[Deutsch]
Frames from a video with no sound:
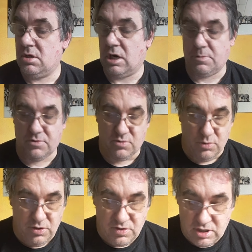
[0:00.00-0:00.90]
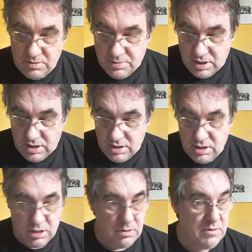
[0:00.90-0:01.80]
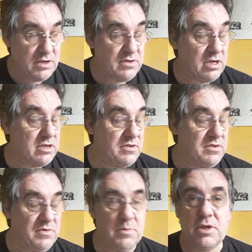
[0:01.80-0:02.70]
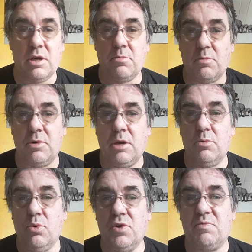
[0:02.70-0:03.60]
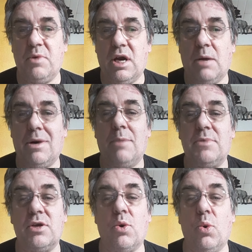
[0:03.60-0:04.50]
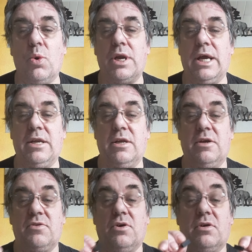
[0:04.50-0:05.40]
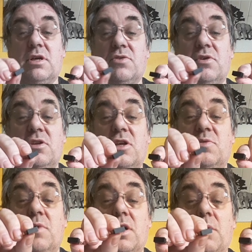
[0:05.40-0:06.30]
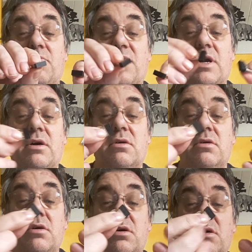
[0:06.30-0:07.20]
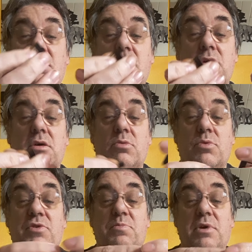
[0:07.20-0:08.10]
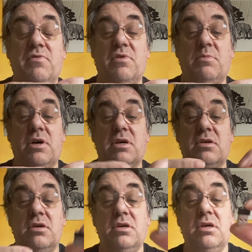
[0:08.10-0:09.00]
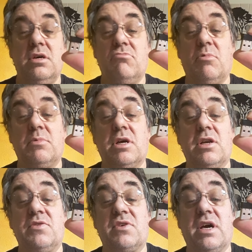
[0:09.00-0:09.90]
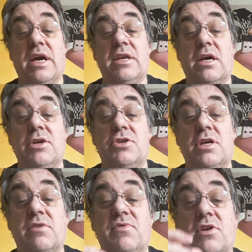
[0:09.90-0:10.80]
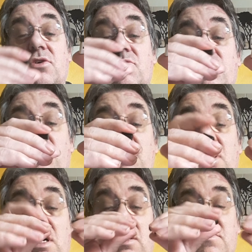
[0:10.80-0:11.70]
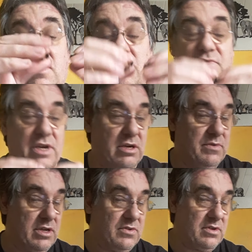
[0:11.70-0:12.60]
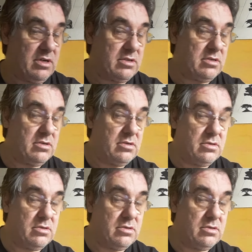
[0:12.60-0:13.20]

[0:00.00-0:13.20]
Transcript: Ab und zu ist er dabei, aber wie gesagt, das ist für mich kein Problem. USB-Hub habe ich ohne Ende. So, das sind die zwei Empfänger. USB-Format, wo man dann ins Gerät reinsteckt für die Controller als Empfänger, wie gesagt.